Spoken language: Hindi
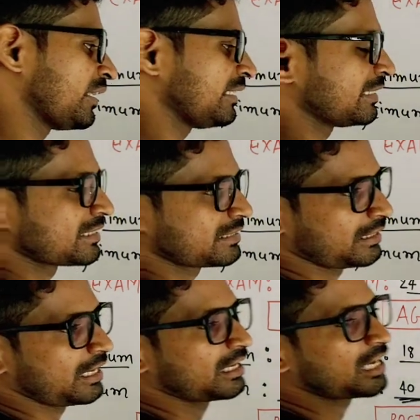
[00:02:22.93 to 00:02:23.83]
40
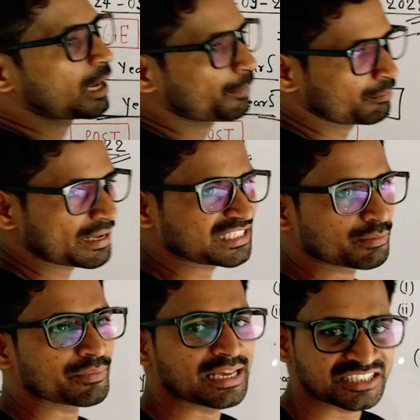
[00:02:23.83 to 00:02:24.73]
इयर्स अगर आप
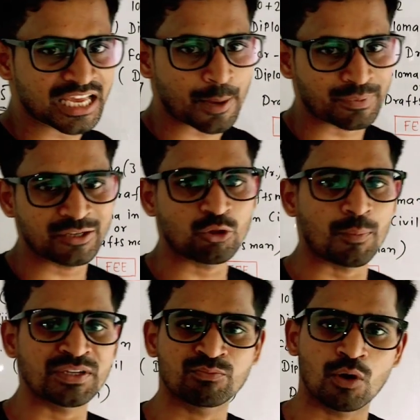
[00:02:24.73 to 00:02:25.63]
मैक्सिमम एज है आपकी
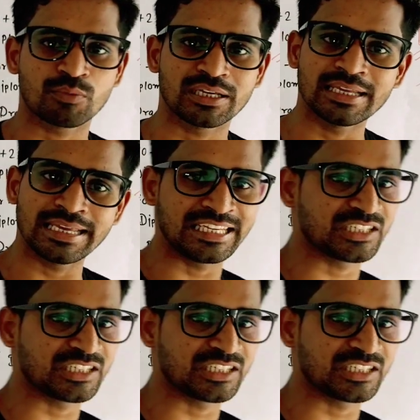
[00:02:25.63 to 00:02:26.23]
तो आप इस फॉर्म के लिए